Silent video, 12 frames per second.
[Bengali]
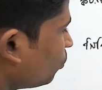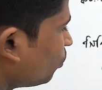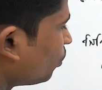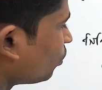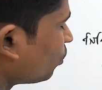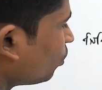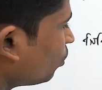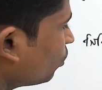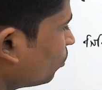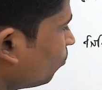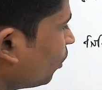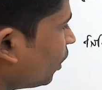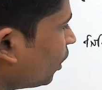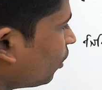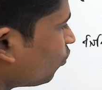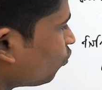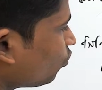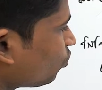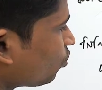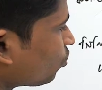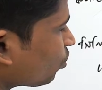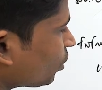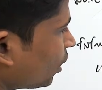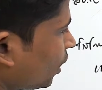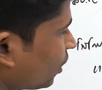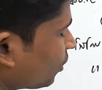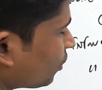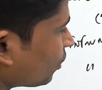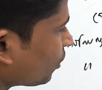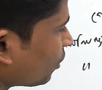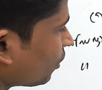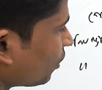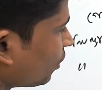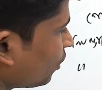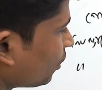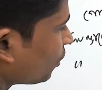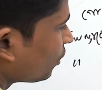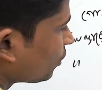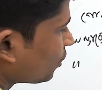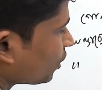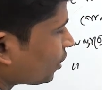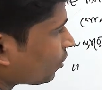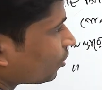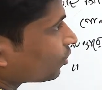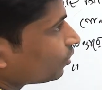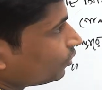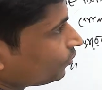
দৈর্ঘ্য বা উচ্চতা সেটা কত